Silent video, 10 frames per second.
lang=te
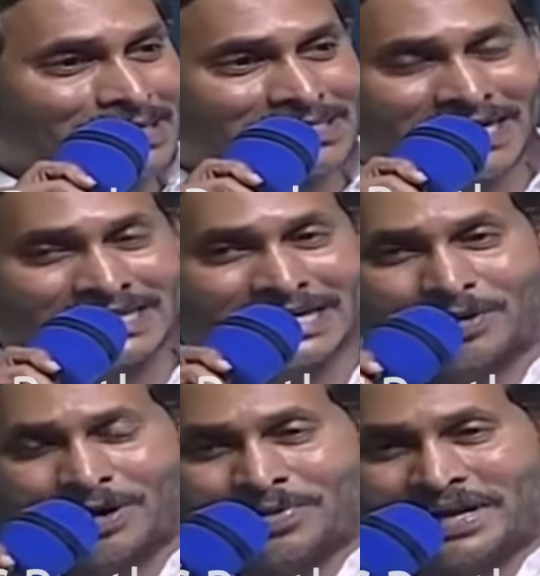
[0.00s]
చంద్రబాబు
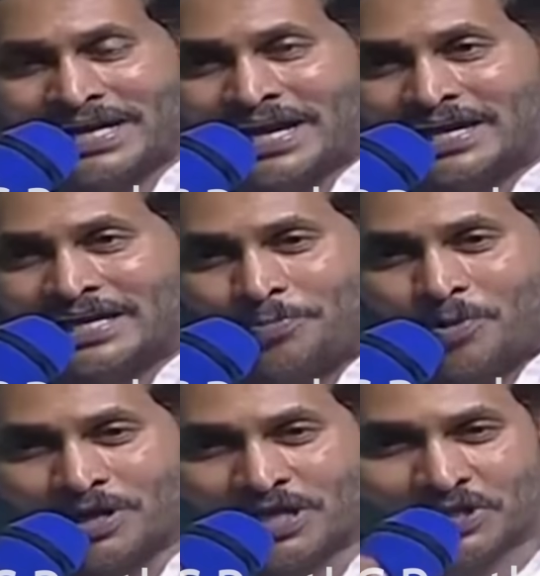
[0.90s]
నాయుడు గారిని
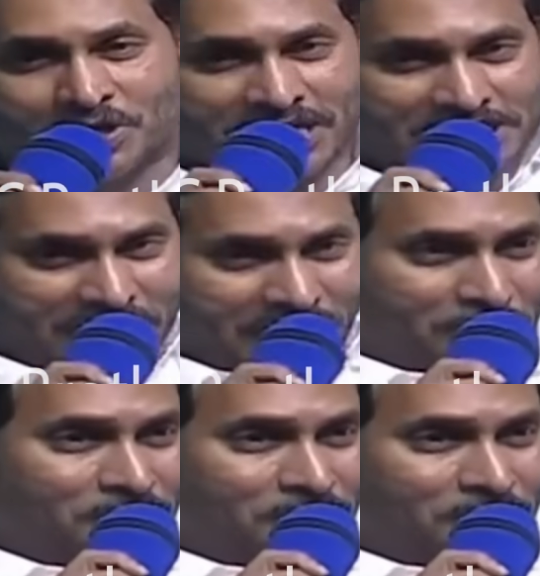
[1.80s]
పోలీసులు ఎత్తారు